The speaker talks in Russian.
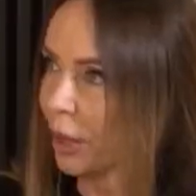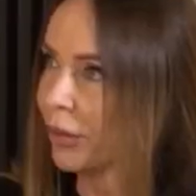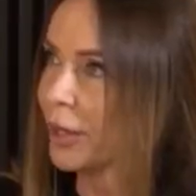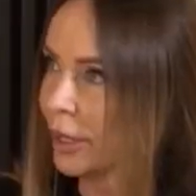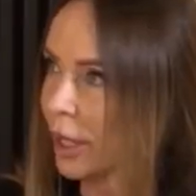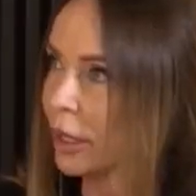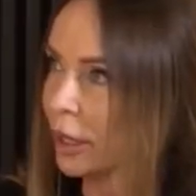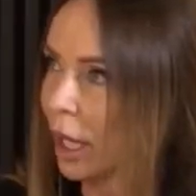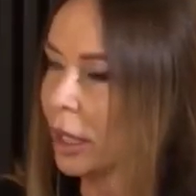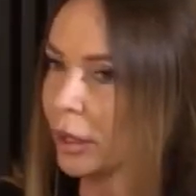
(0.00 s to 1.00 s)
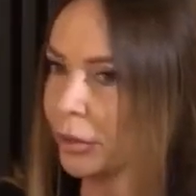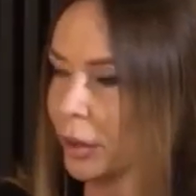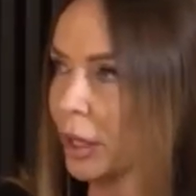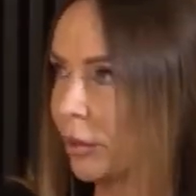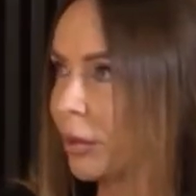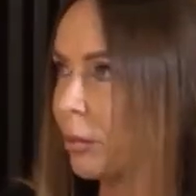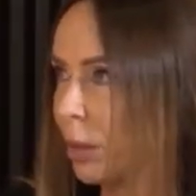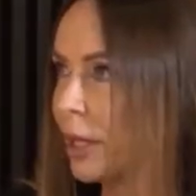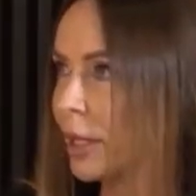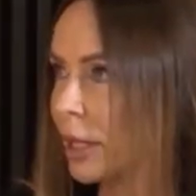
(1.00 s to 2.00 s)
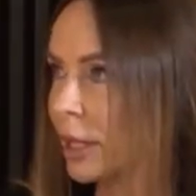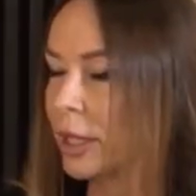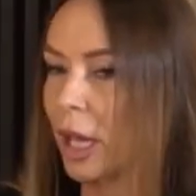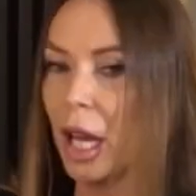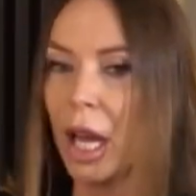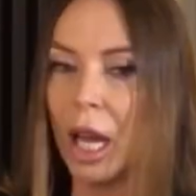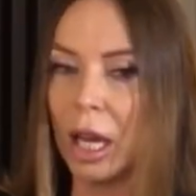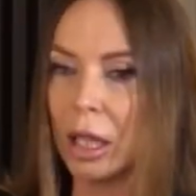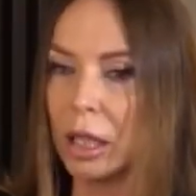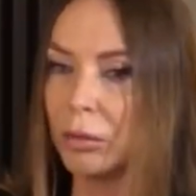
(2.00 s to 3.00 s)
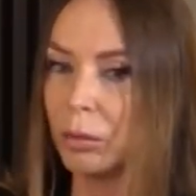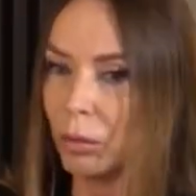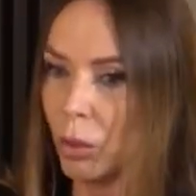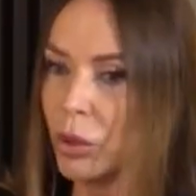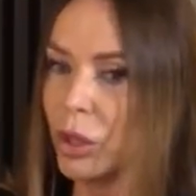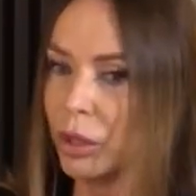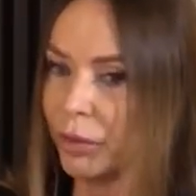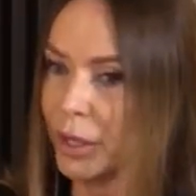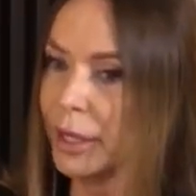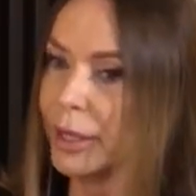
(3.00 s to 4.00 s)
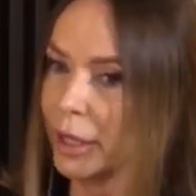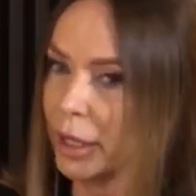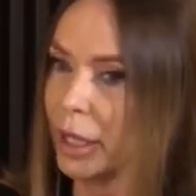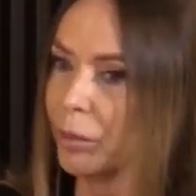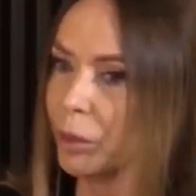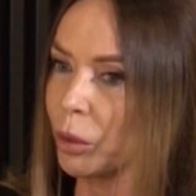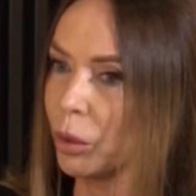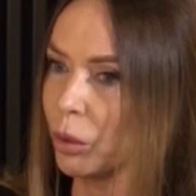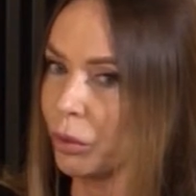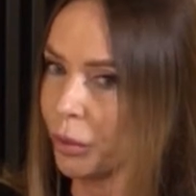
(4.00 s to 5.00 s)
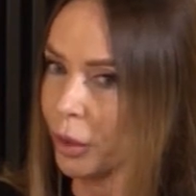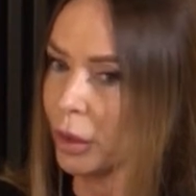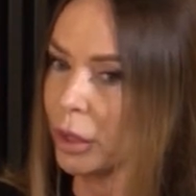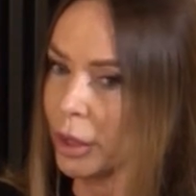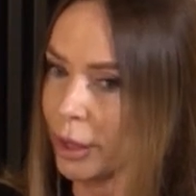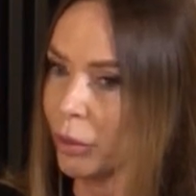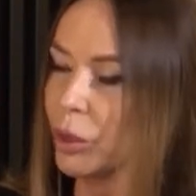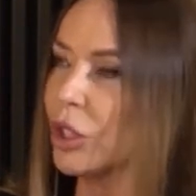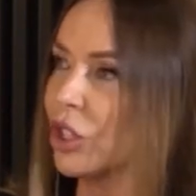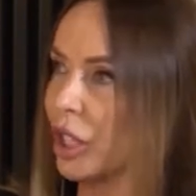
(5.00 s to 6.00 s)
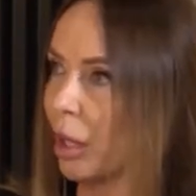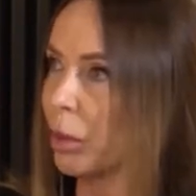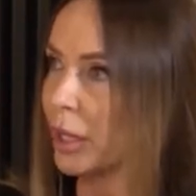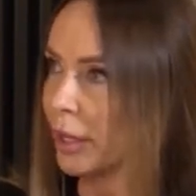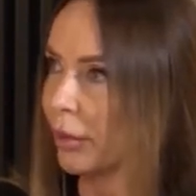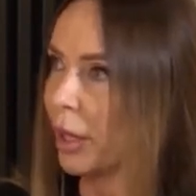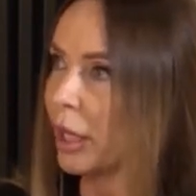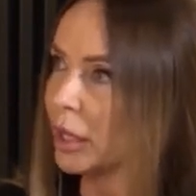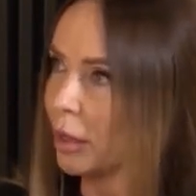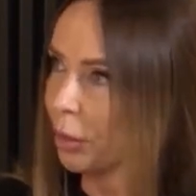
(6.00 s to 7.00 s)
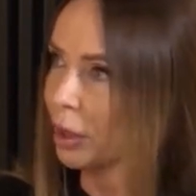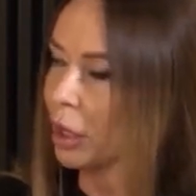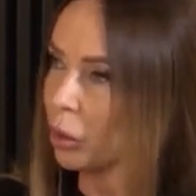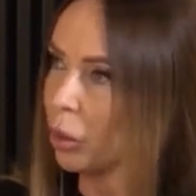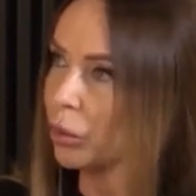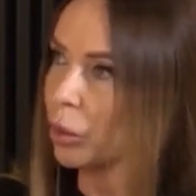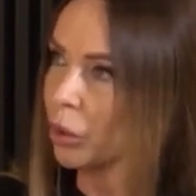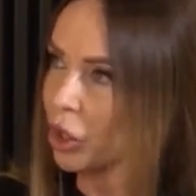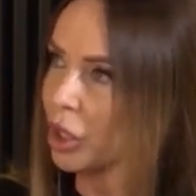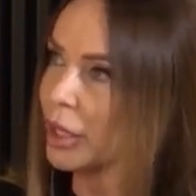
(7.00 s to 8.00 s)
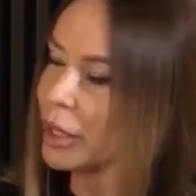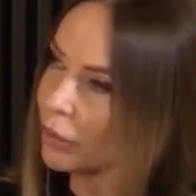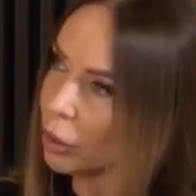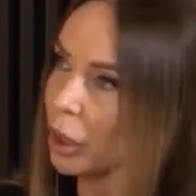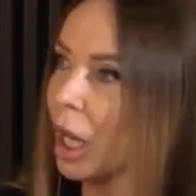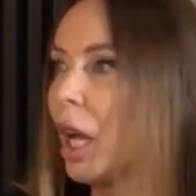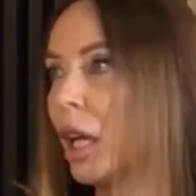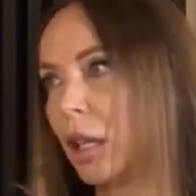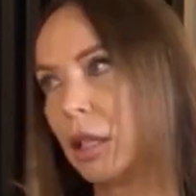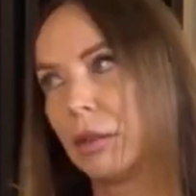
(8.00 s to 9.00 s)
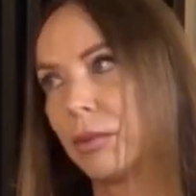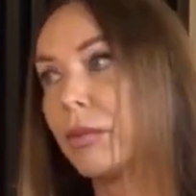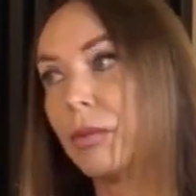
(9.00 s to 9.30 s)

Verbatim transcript: профессионалов инфобизнеса э, может внести лепту в сегодняшнее образование и подготовку к жизни вот, э,